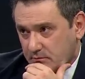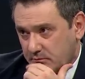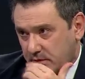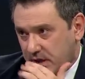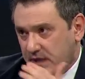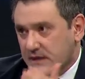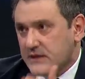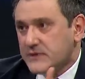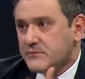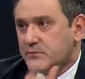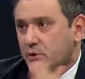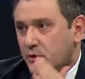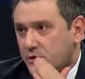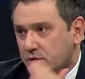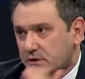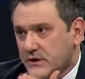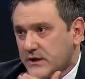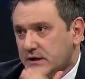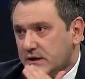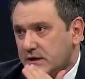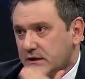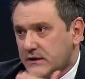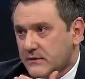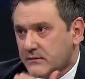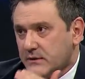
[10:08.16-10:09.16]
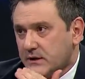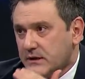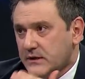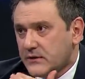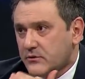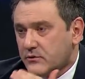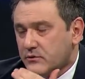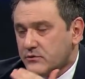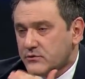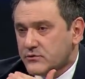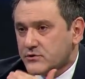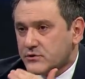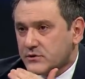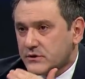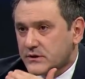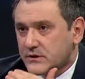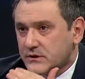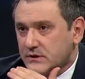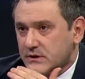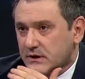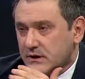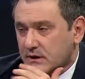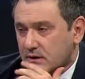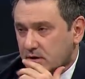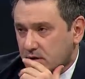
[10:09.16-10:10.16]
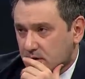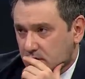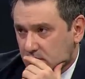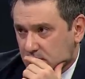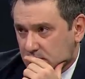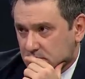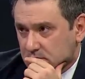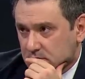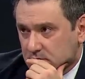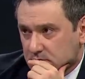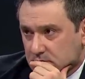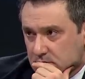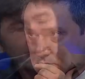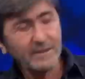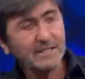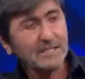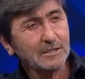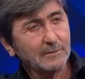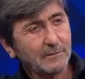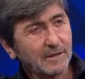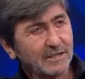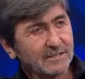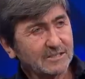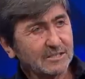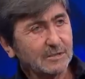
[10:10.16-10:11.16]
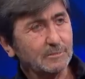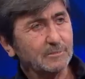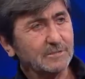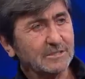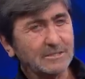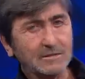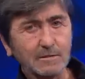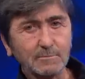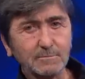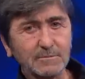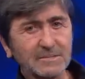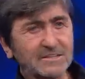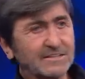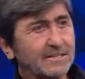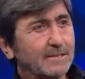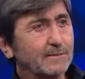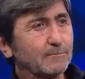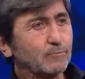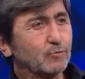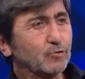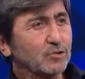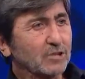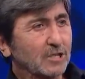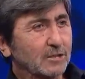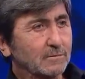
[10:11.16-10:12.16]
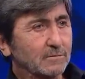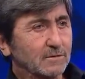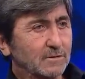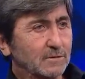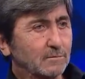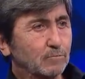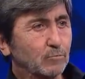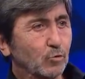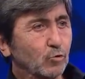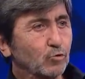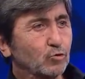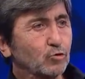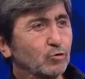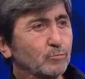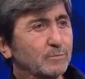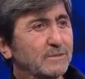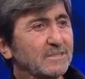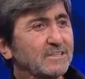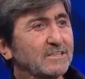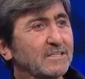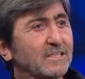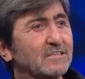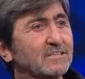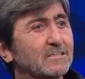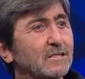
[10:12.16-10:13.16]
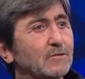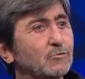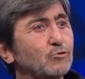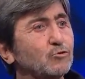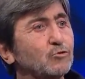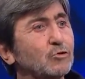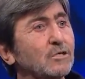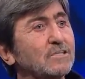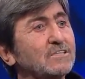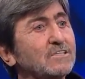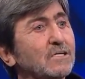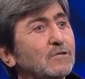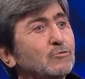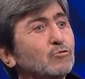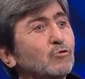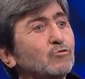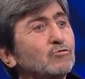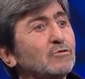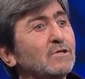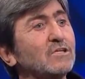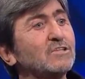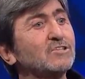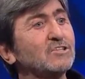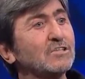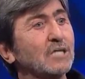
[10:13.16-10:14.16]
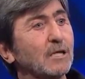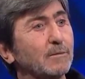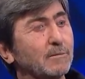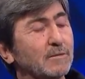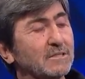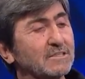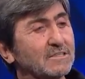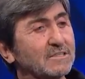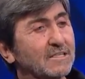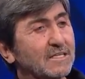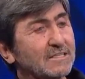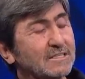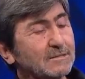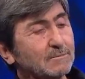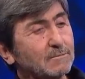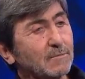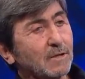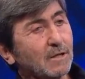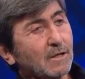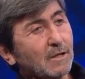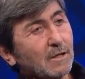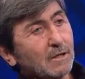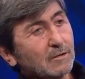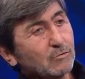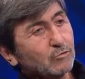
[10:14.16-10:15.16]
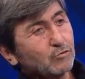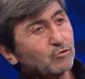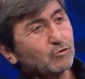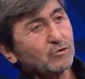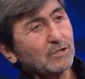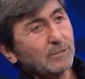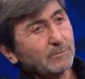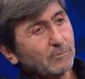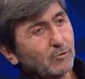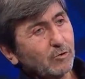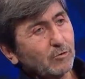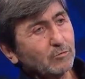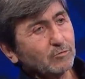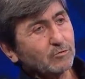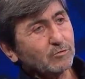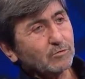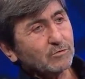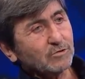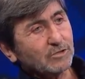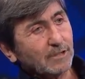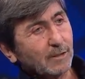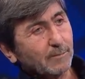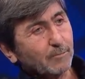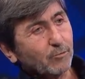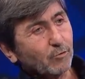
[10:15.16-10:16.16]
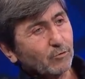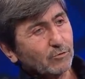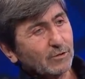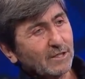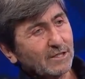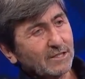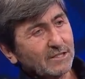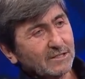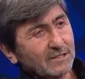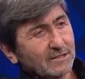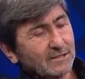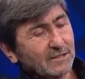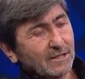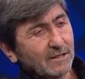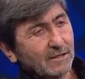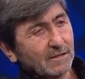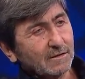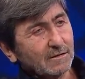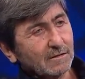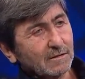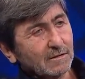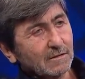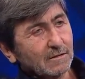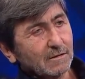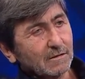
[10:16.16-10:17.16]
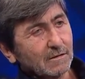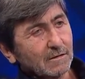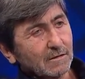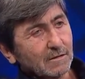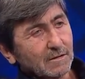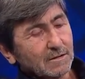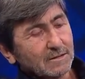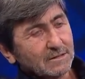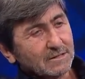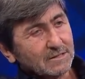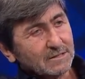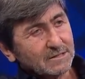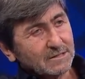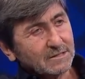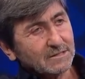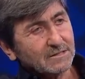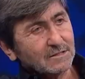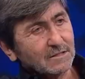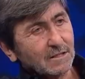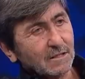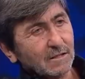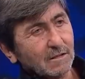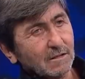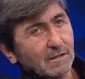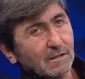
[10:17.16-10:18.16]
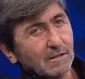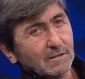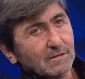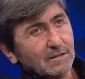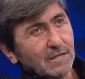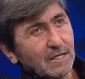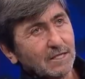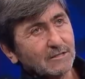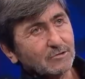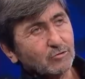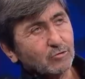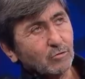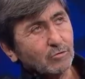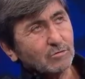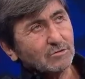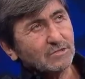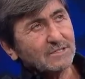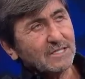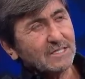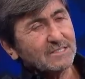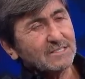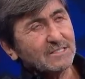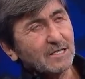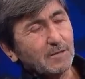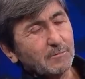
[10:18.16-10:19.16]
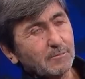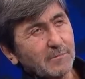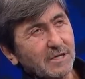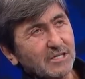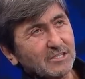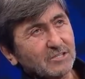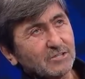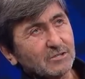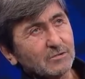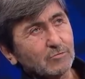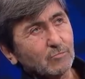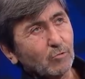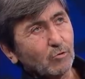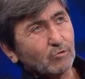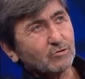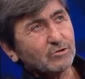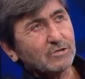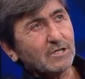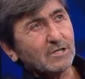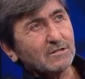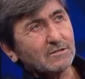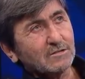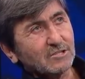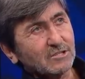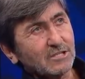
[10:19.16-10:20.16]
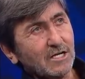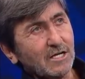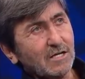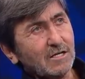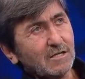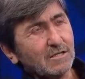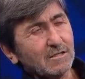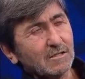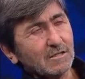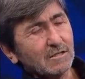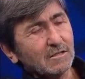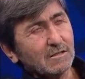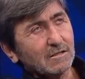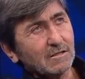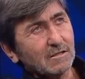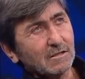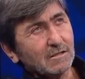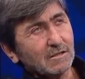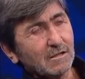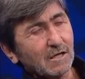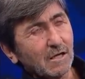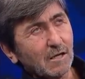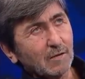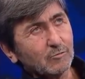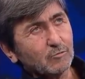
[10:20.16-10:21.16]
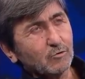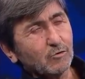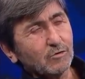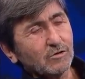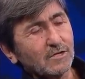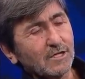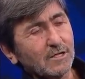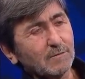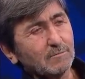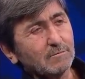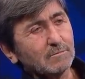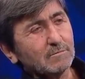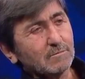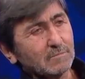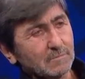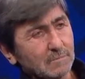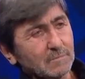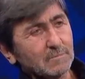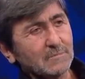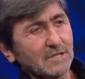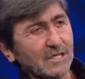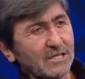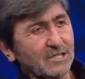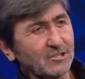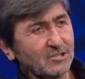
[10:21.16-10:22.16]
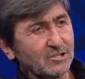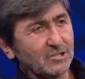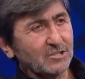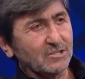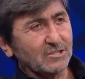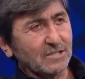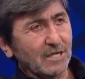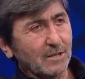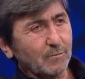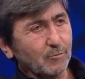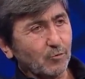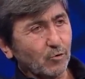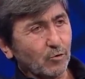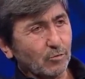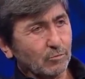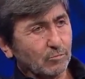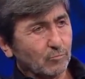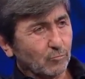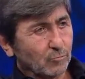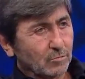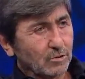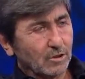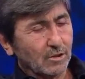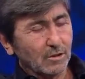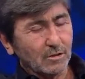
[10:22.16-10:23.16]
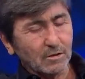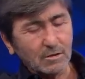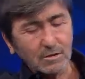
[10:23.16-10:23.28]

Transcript: belli bölgelere yani, belli oyuncuları mevcut da. kadroda kulübeye de baktığımız zaman bir kere bu takımın boyunu 1.83-84'lere çıkarmanız lazım. Düşünebiliyor musunuz Şampiyonlar Ligi'nde siz Nelson 85, 90 şey. Abdülkerim kaleciyi saymıyorum burada.